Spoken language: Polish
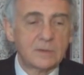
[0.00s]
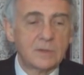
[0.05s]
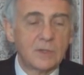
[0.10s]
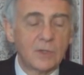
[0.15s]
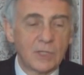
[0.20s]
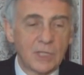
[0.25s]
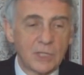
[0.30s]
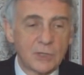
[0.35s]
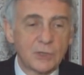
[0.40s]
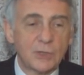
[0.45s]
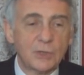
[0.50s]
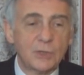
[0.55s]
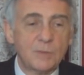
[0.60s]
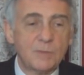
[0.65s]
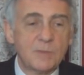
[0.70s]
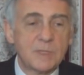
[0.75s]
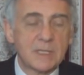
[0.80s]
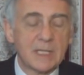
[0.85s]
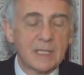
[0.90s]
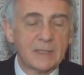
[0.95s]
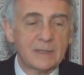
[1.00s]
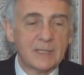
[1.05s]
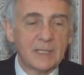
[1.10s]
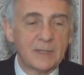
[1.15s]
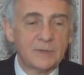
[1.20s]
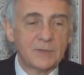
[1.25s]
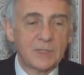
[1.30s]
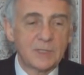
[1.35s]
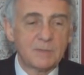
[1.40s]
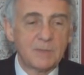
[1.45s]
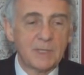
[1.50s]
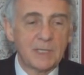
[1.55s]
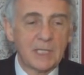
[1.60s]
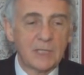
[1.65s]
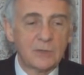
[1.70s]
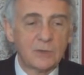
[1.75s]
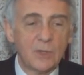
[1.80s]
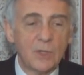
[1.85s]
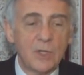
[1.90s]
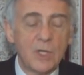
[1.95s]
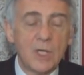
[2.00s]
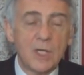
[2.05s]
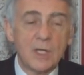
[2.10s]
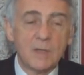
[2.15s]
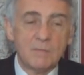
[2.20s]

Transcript: kojarzonym z Andante Spianato